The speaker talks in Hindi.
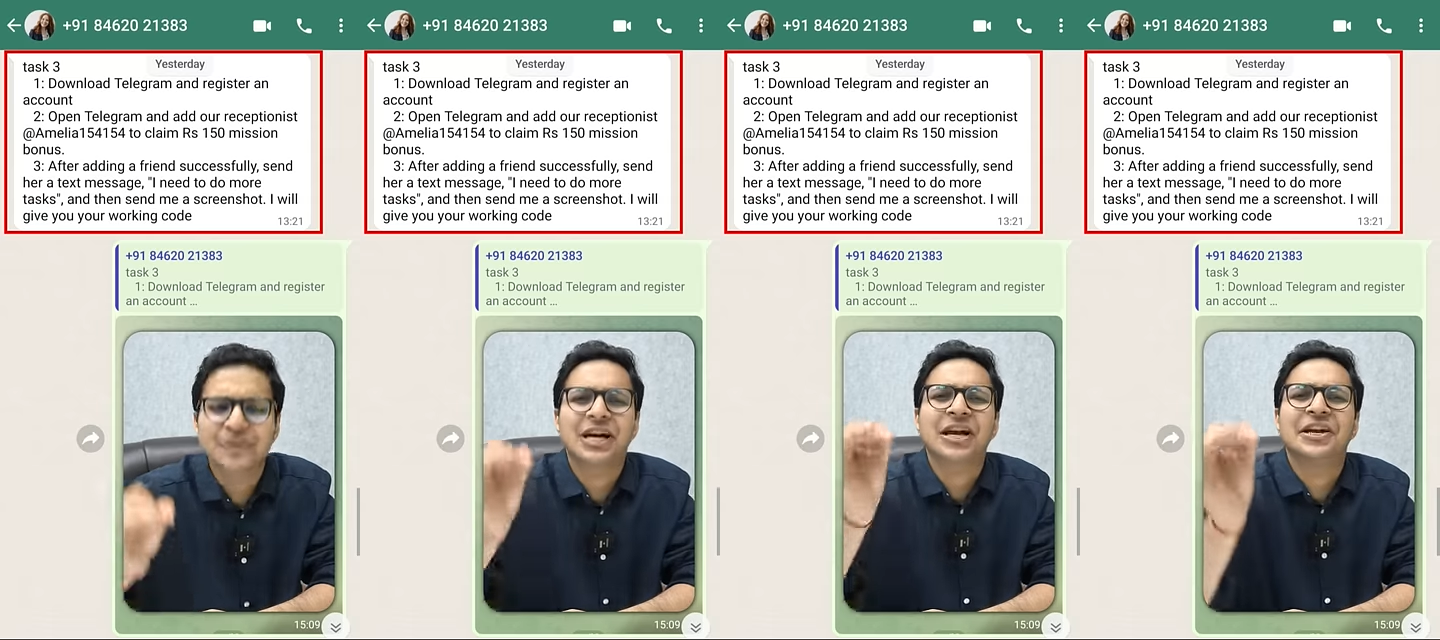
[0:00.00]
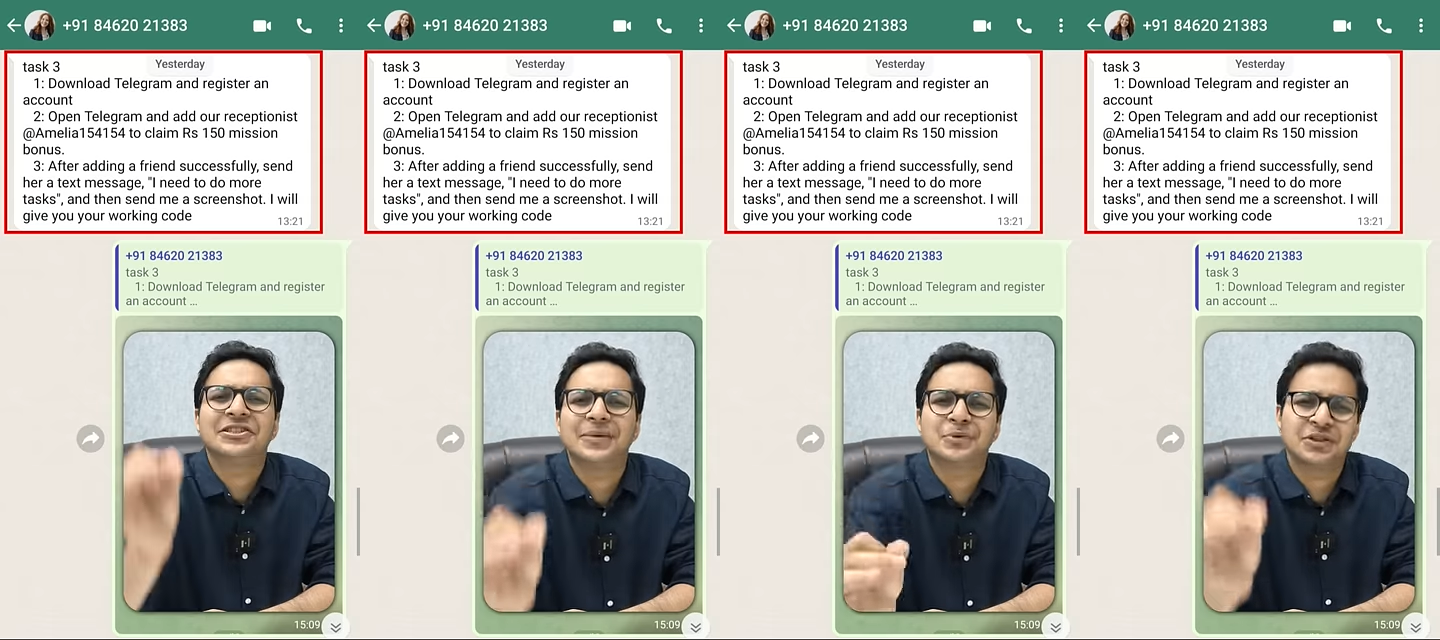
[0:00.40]
इंस्टाग्राम पे जाके
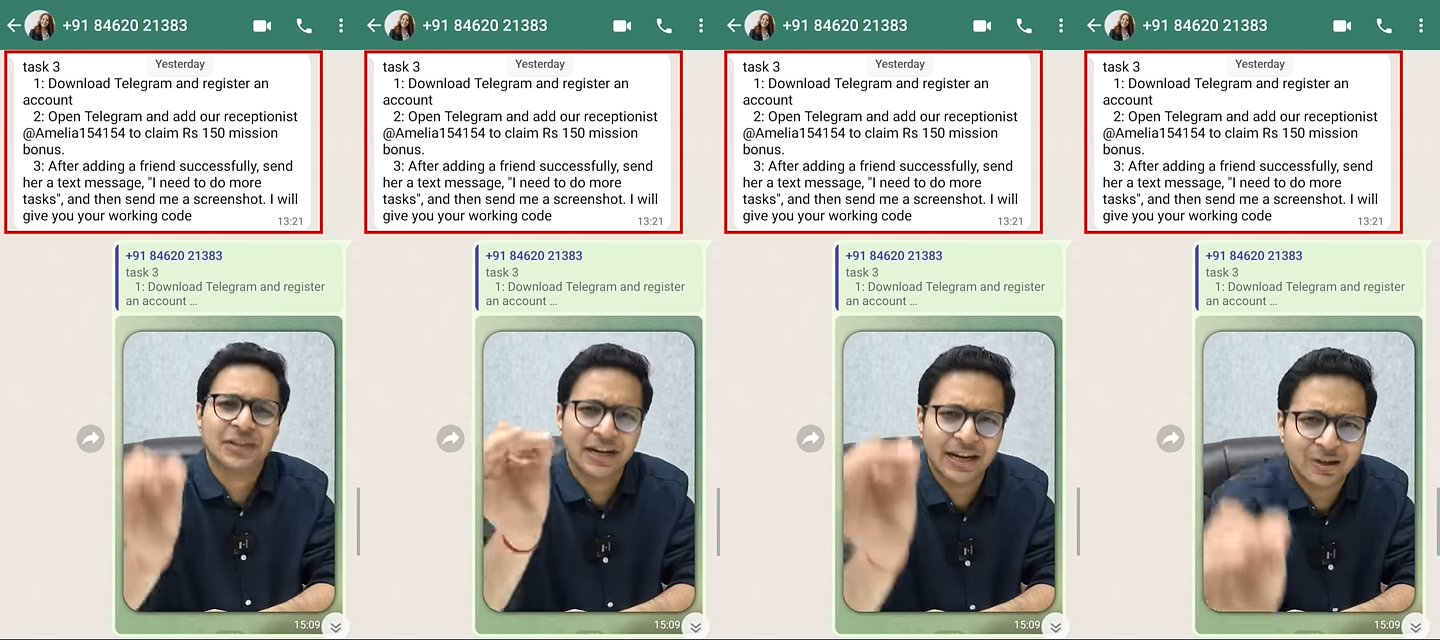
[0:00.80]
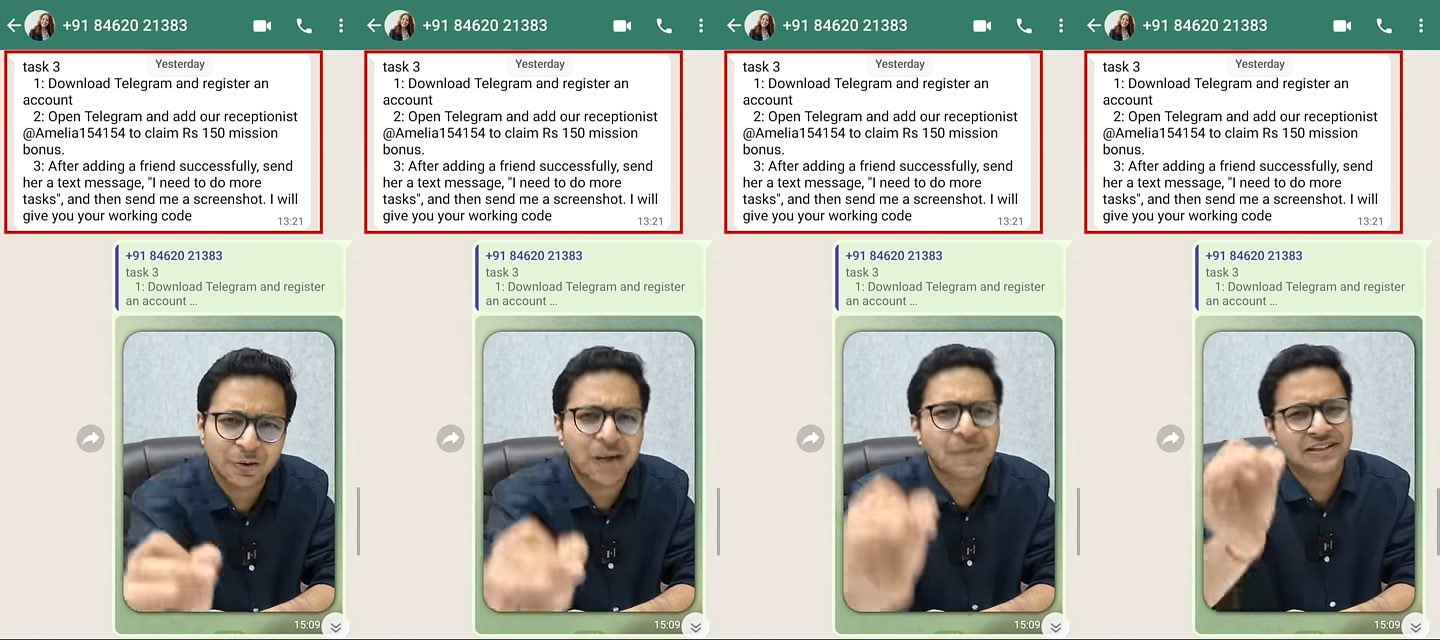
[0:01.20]
रिसेप्शन से कनेक्ट
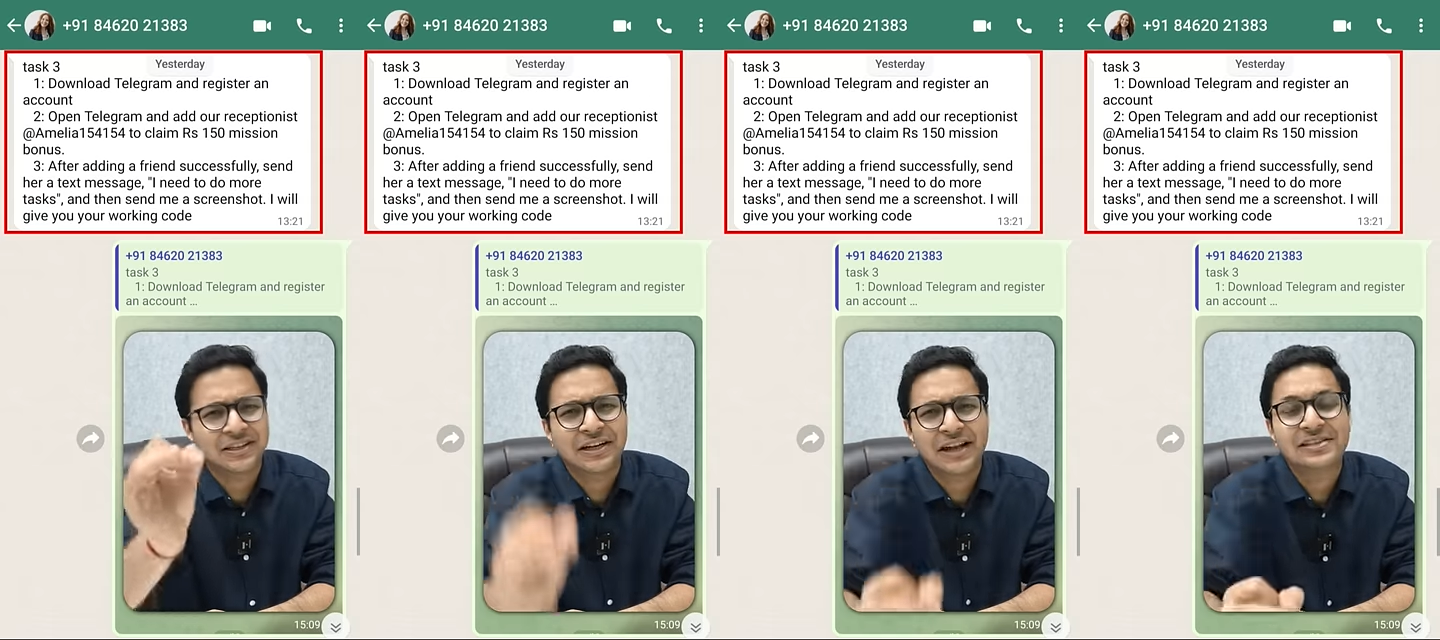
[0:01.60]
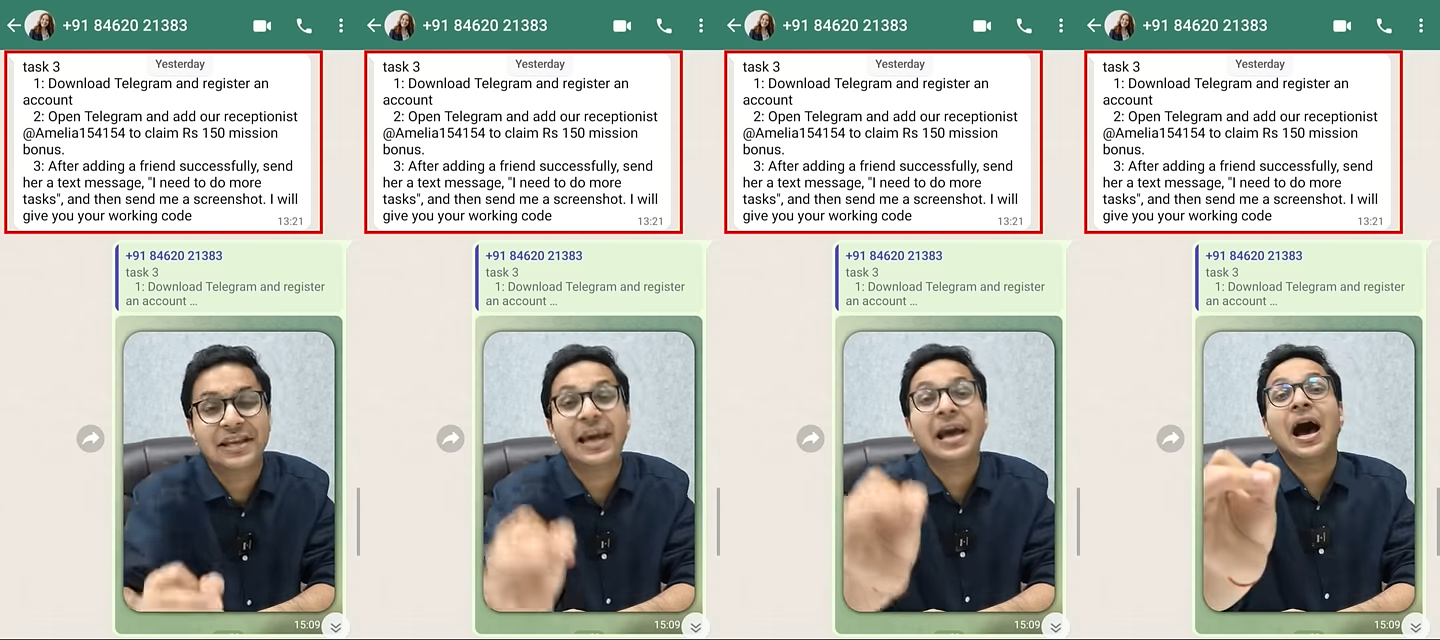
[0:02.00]
होंगे बेसिक डिटेल्स
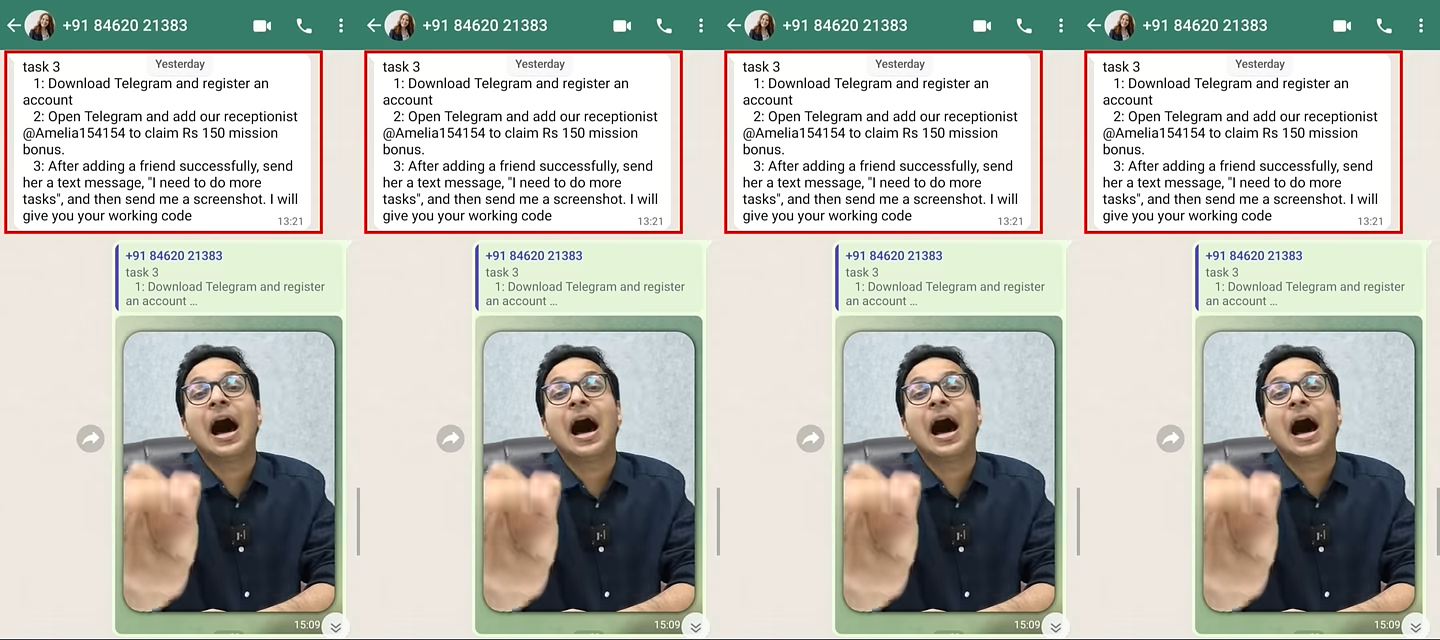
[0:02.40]
देंगे